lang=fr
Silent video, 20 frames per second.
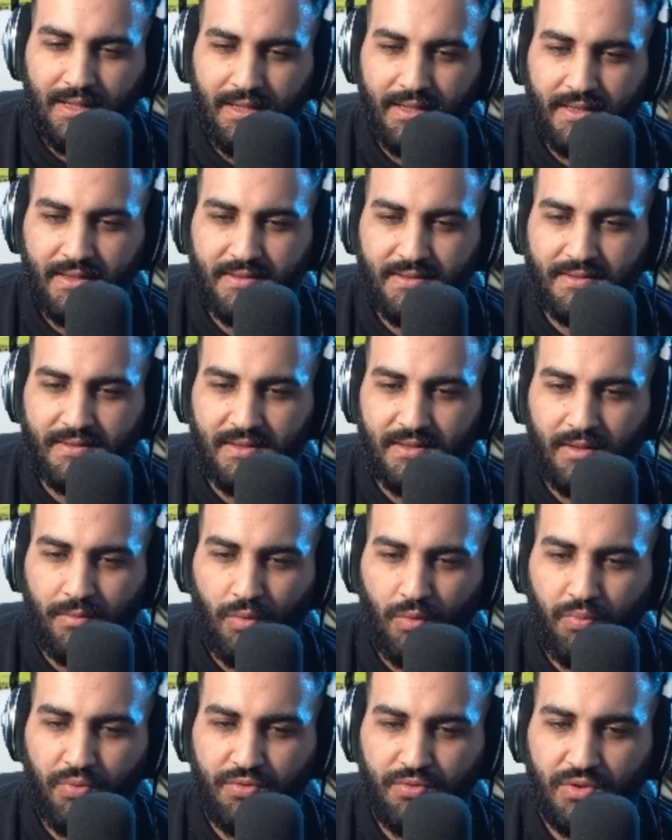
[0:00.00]
Lyrics, c'est
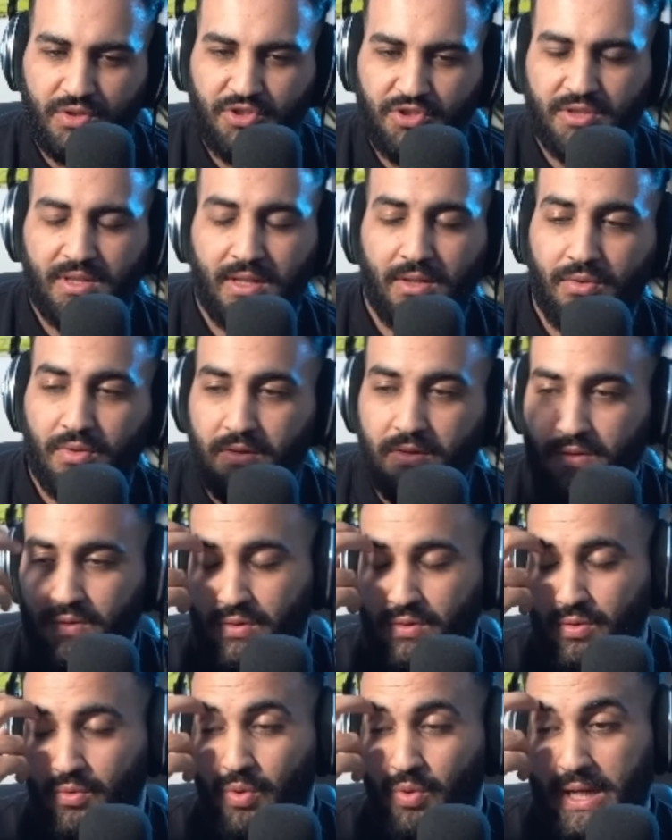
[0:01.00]
tellement plus original que les
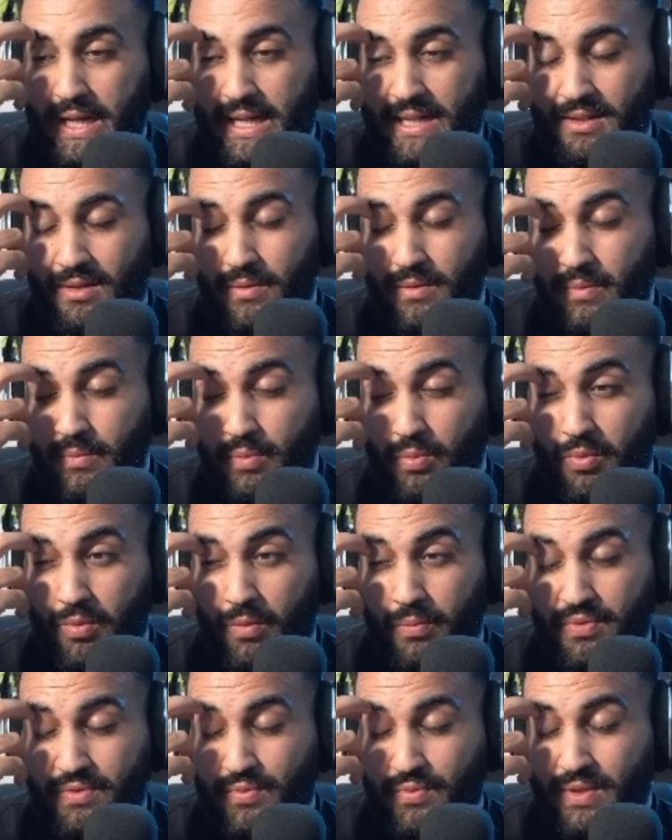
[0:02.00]
autres. Ouais, non, mais en
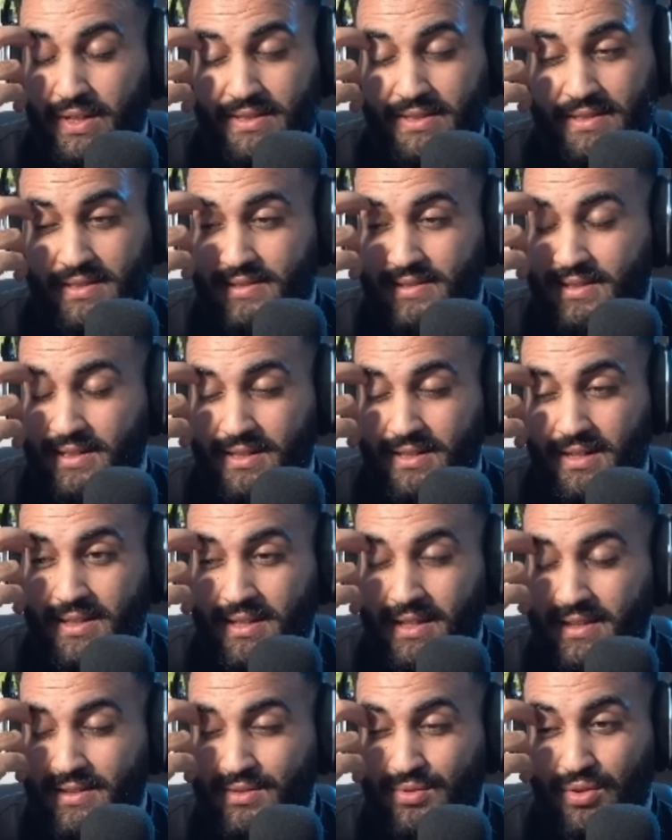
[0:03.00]
plus, ouais, c'est ça.
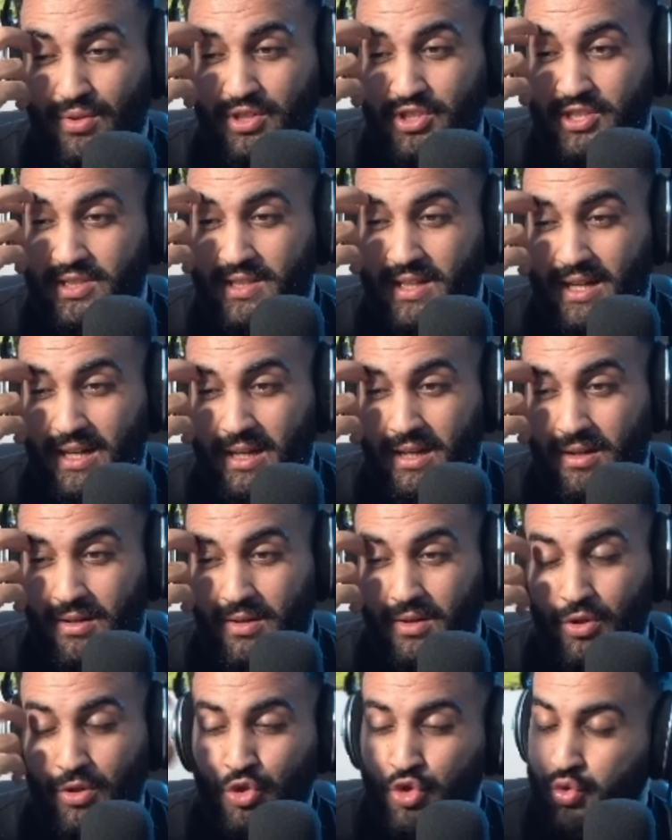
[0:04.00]
Lyrics original,
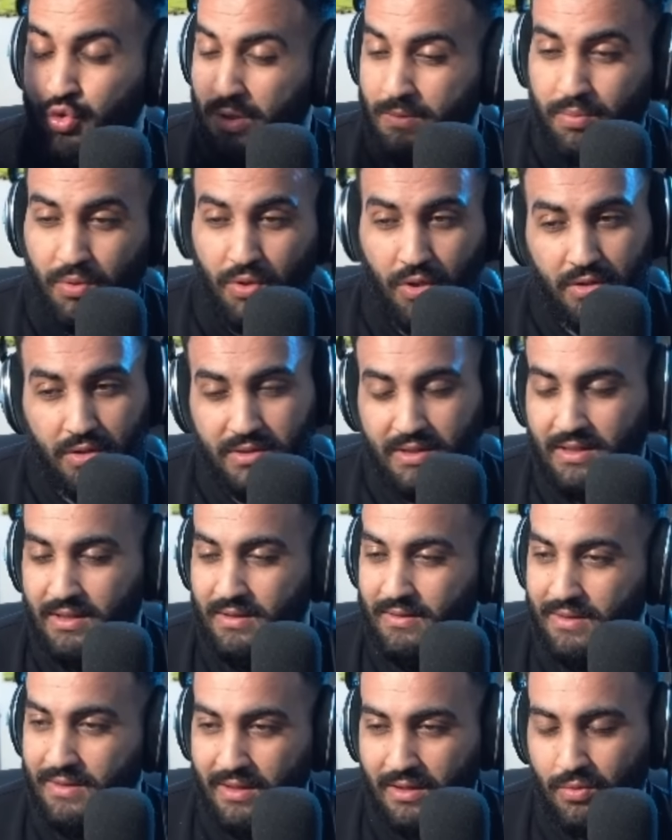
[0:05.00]
choix de prod
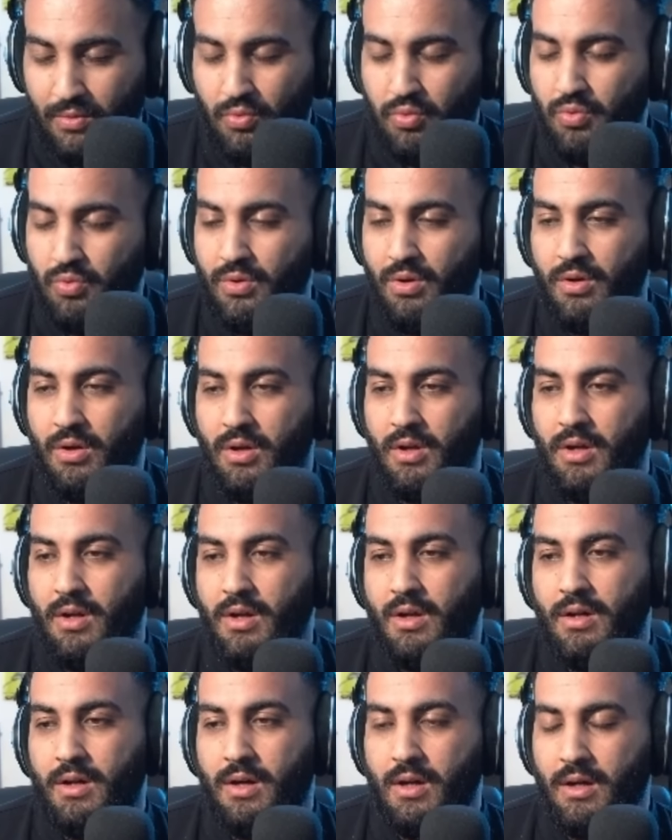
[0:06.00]
qui est, qui est cool.
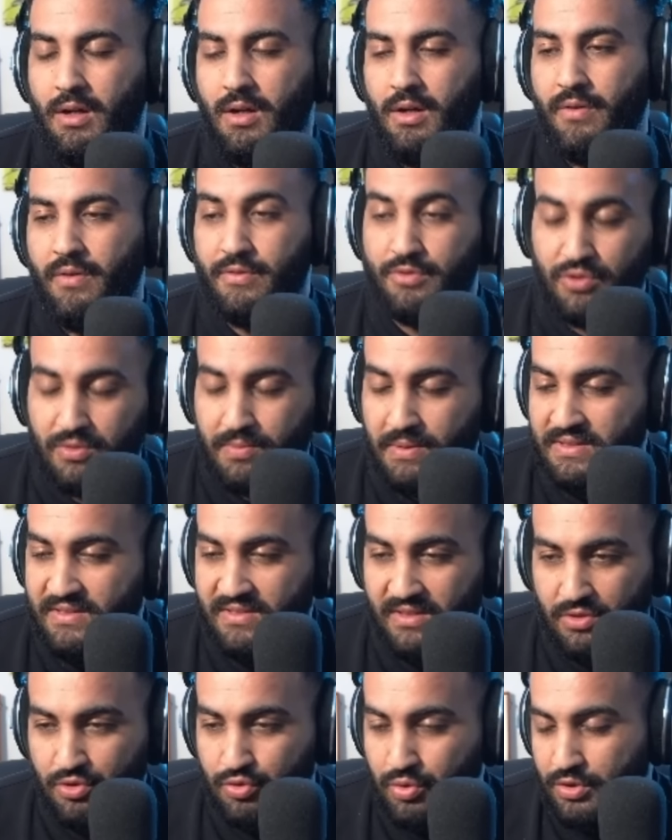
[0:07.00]
Euh, enfin, je sais pas si
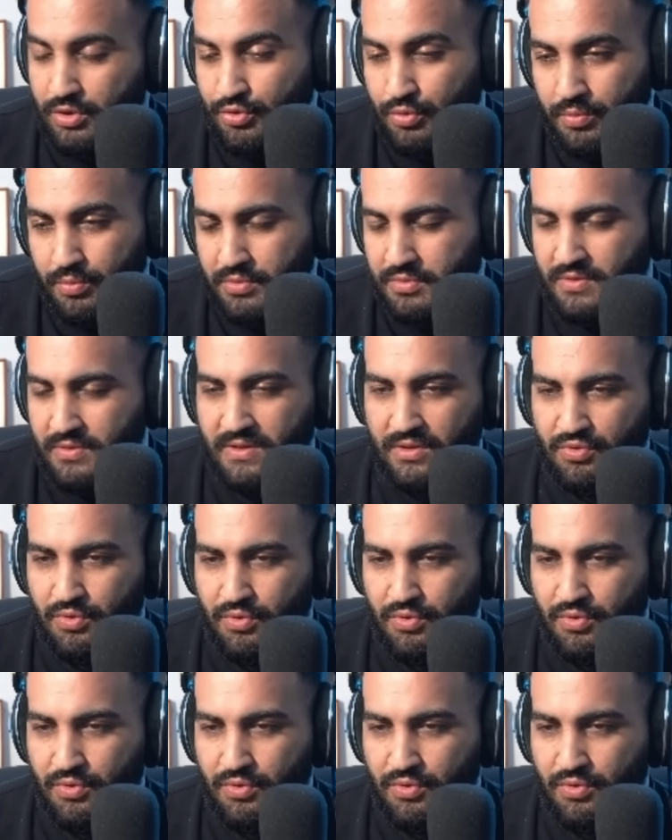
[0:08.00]
c'est un choix, je suppose que c'est un